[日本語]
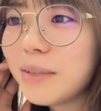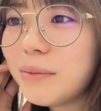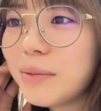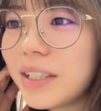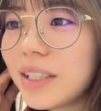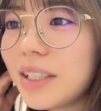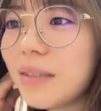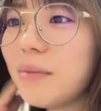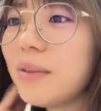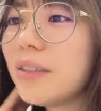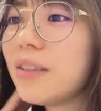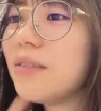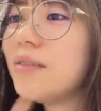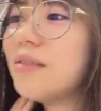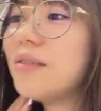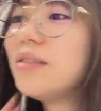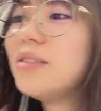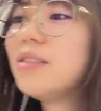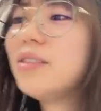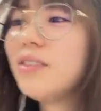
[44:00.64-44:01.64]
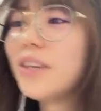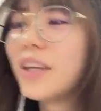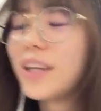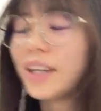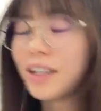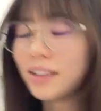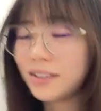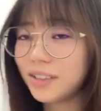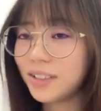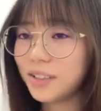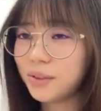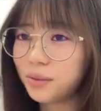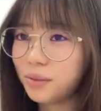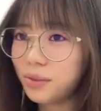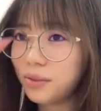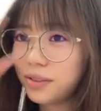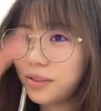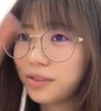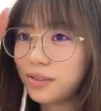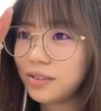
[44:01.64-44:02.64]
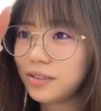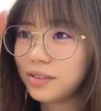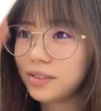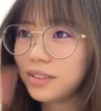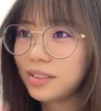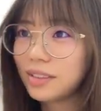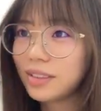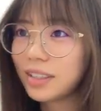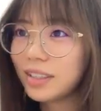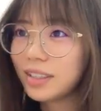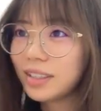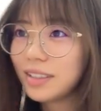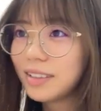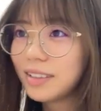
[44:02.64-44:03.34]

対向けてみてよ上下逆にこうくるって